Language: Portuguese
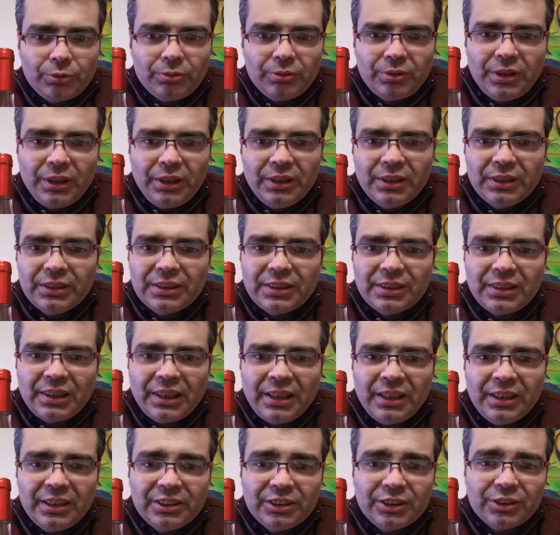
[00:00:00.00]
dias
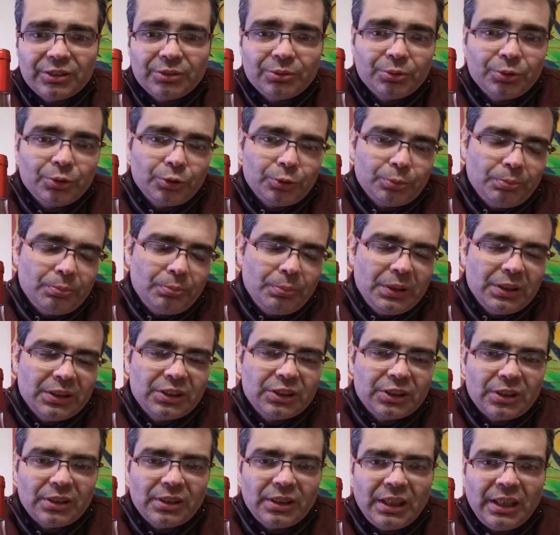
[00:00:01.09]
atrás, de uns
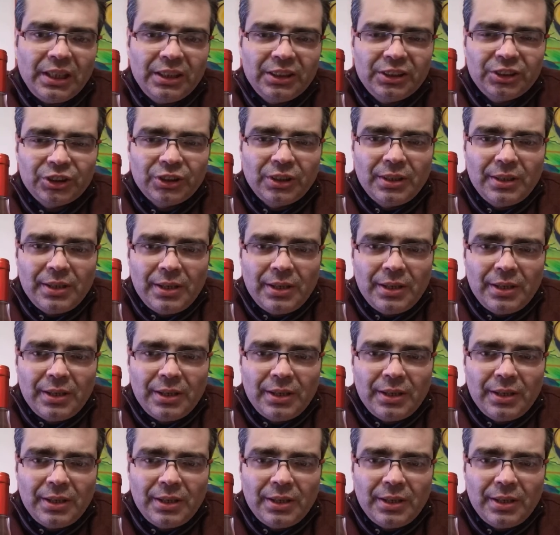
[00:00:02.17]
meses atrás.